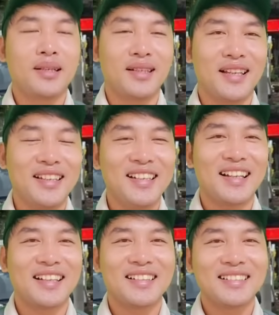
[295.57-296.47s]
mình nghĩ
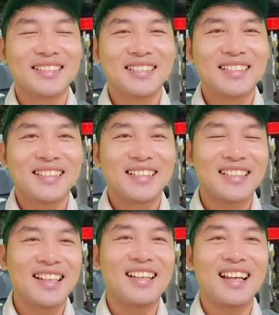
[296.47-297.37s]
rằng
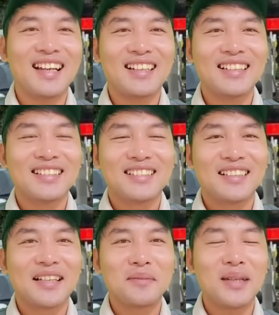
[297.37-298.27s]
Đinh Lan
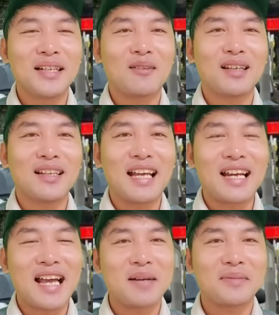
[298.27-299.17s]
à, biết đâu đến
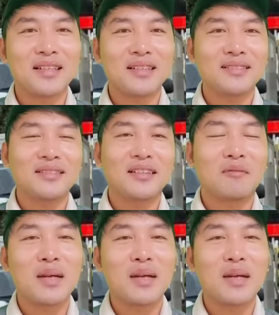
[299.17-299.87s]
Đại Nam đó à, không